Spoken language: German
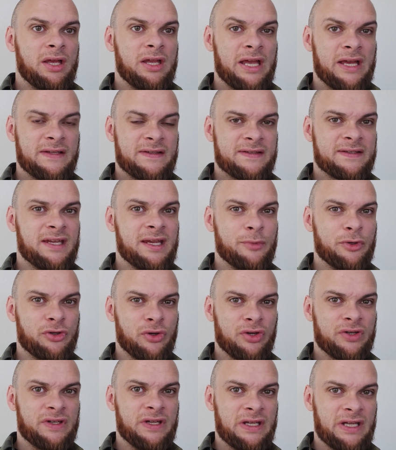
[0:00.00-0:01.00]
Jetzt gebe
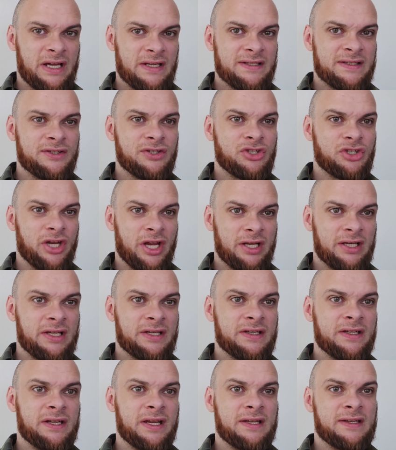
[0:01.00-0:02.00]
ich euch die ganzen
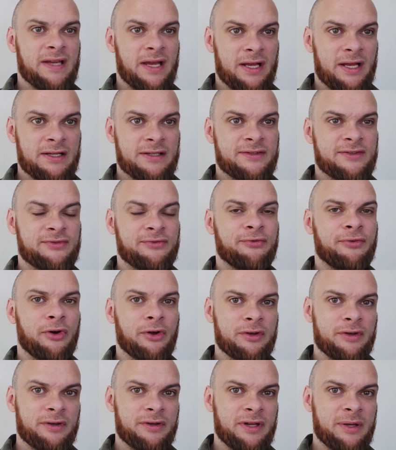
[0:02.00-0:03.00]
schrecklichen Details
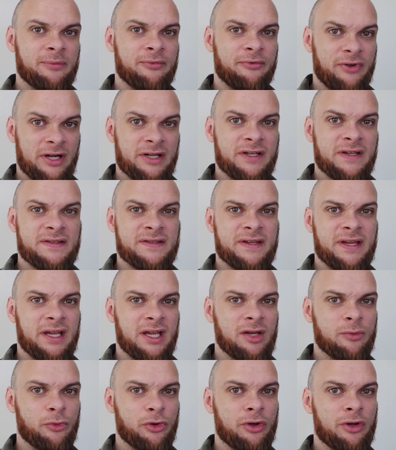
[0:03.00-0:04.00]
von dem Fall des
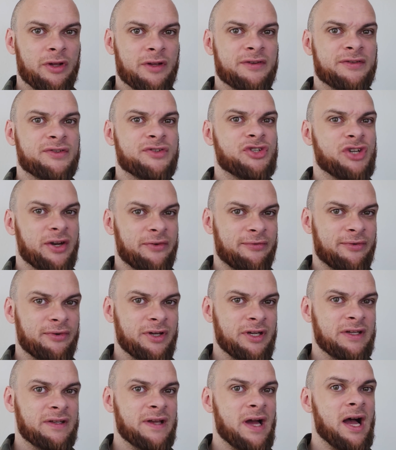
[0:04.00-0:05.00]
Serienmörders
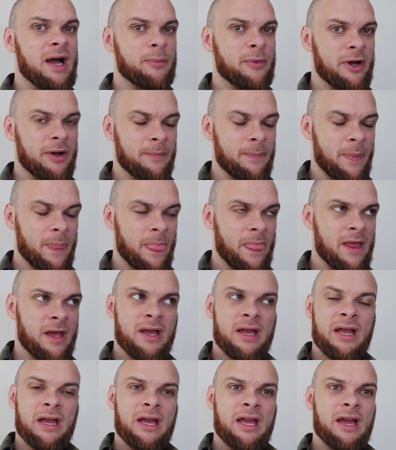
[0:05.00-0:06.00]
Jeffrey Dahmer.
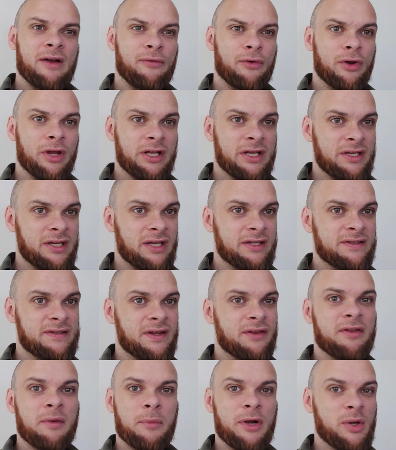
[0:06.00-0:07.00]
Er wurde genannt
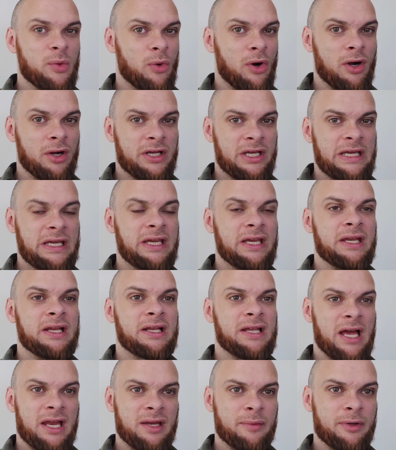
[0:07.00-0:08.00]
The Milwaukee
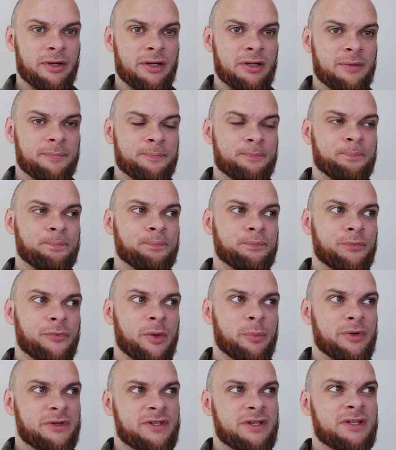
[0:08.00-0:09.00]
Cannibal
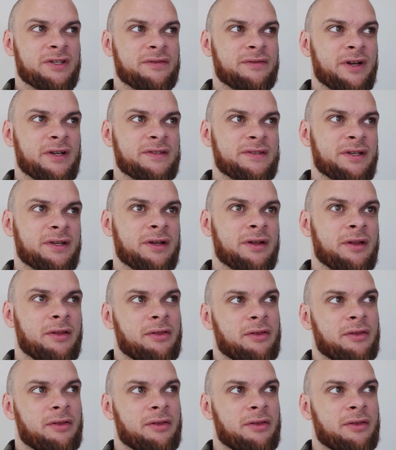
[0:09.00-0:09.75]
bzw.